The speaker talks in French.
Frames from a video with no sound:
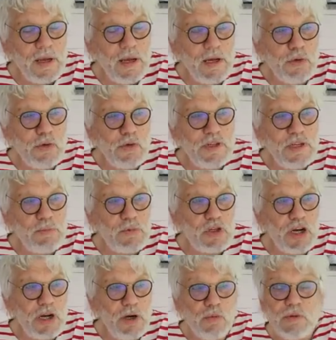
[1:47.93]
un deuxième
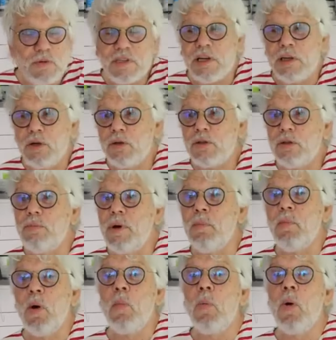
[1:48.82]
jalon, c'est quand ma
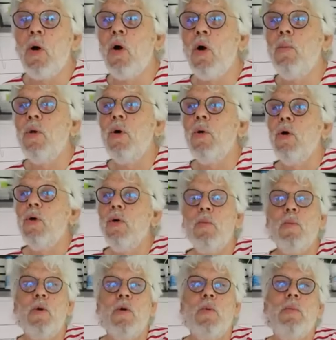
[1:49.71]
maman me,
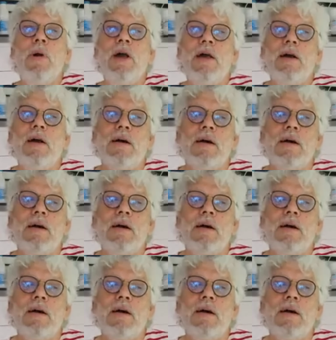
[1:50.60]
met